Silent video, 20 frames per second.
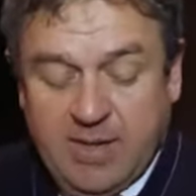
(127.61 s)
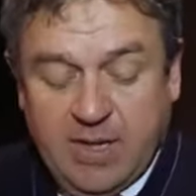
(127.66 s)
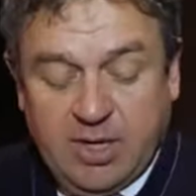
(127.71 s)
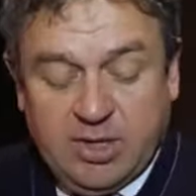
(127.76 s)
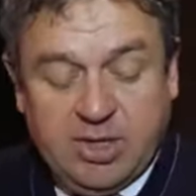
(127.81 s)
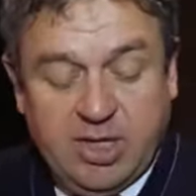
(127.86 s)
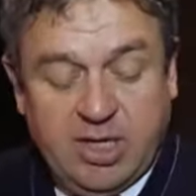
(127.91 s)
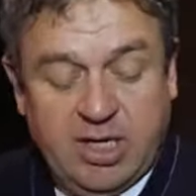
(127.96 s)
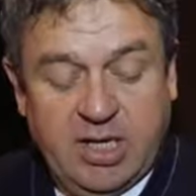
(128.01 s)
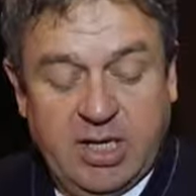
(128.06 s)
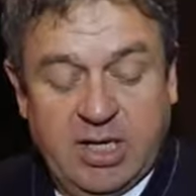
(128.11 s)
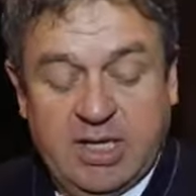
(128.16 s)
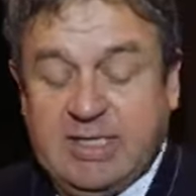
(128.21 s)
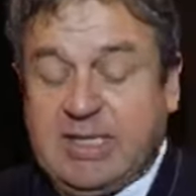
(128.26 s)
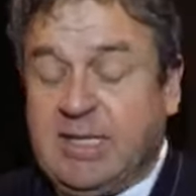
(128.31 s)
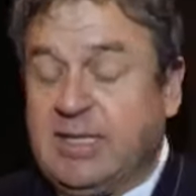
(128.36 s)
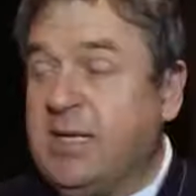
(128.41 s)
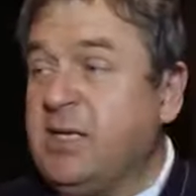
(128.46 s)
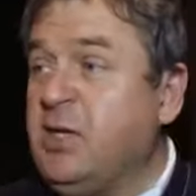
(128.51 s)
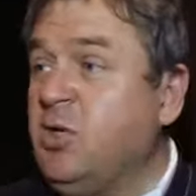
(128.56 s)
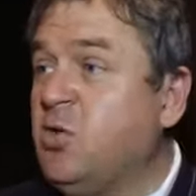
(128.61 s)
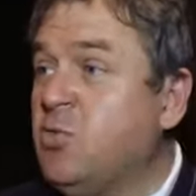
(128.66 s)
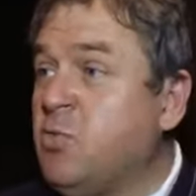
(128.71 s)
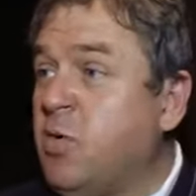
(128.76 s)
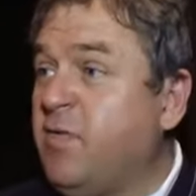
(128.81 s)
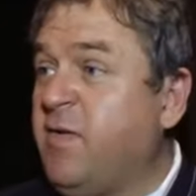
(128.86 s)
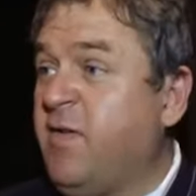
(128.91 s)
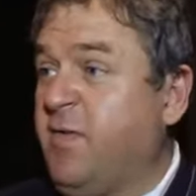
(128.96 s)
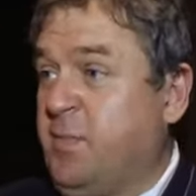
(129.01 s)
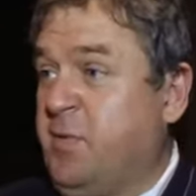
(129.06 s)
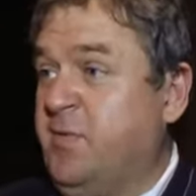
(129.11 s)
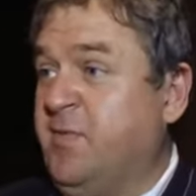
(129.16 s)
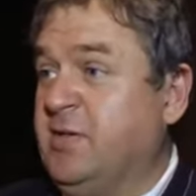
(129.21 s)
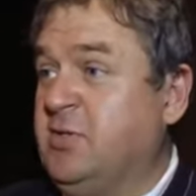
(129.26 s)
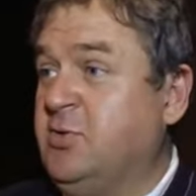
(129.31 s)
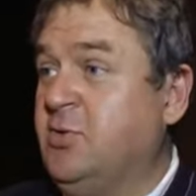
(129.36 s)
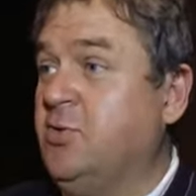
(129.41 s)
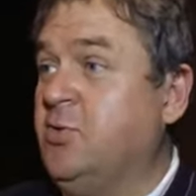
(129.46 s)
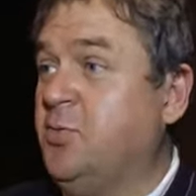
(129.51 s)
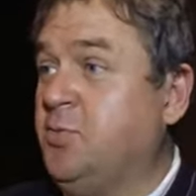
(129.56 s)
Czyli zadanie domowe
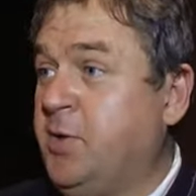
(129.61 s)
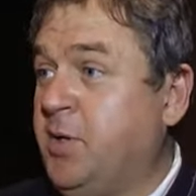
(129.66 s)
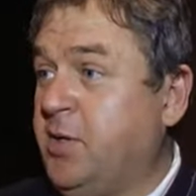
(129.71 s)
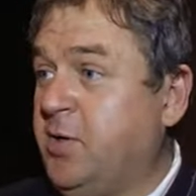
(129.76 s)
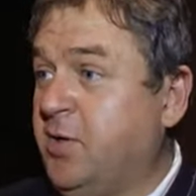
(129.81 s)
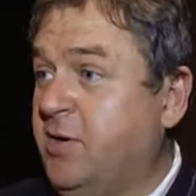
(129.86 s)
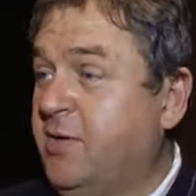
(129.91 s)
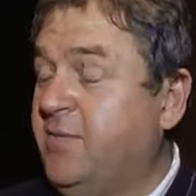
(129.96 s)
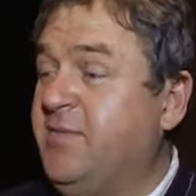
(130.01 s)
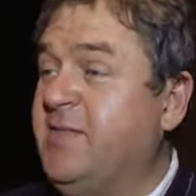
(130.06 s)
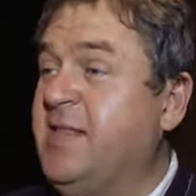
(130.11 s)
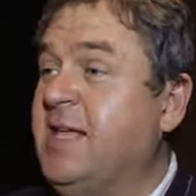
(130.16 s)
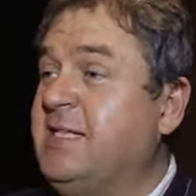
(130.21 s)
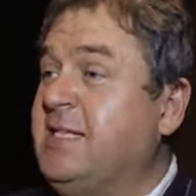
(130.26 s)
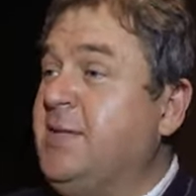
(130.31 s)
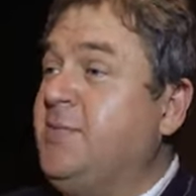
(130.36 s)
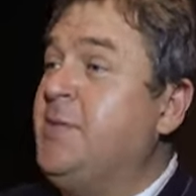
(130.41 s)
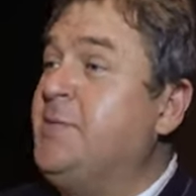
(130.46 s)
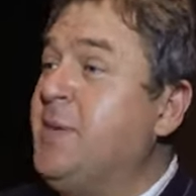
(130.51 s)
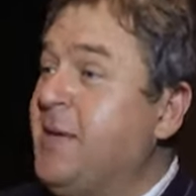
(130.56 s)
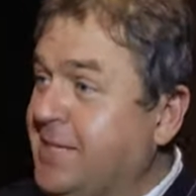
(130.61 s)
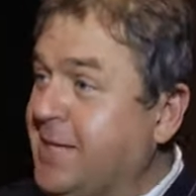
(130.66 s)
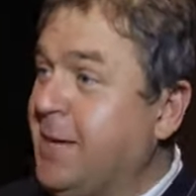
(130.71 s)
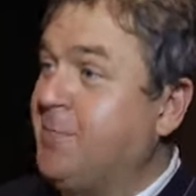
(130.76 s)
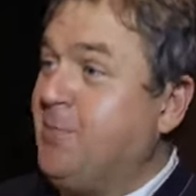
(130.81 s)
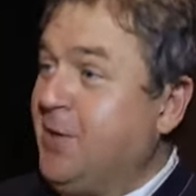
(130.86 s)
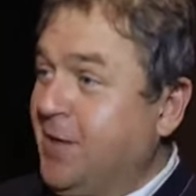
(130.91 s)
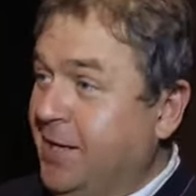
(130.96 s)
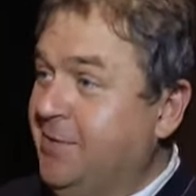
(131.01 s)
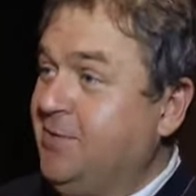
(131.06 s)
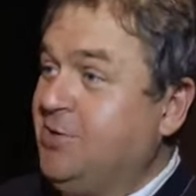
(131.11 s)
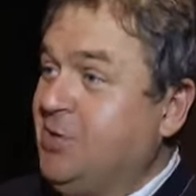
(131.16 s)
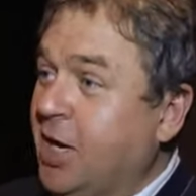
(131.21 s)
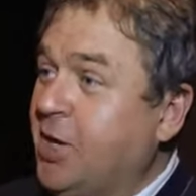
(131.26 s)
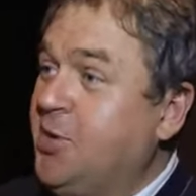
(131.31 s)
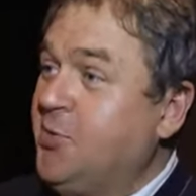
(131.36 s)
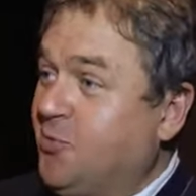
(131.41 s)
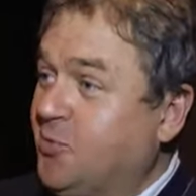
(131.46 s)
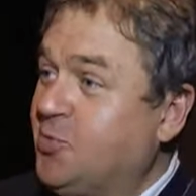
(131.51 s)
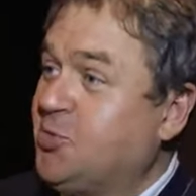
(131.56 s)
wprowadzono dopiero w następnym etapie
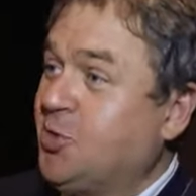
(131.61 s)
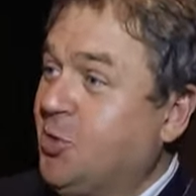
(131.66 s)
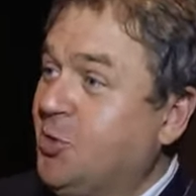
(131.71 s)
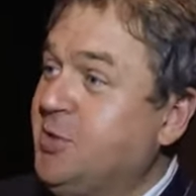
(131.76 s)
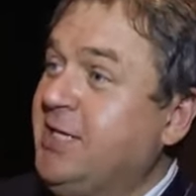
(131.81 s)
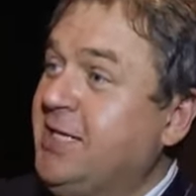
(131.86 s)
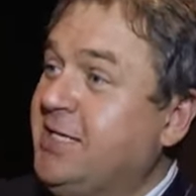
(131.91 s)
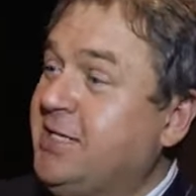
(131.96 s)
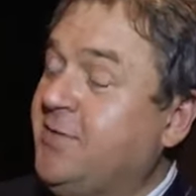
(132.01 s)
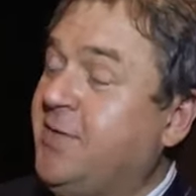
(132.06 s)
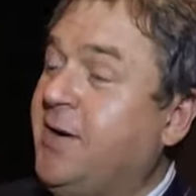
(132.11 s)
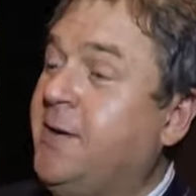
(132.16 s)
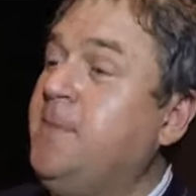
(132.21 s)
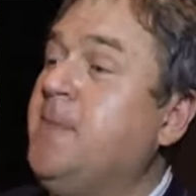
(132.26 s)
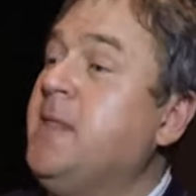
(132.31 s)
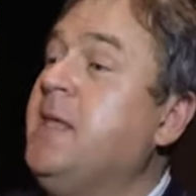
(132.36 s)
dziejów szkolnictwa,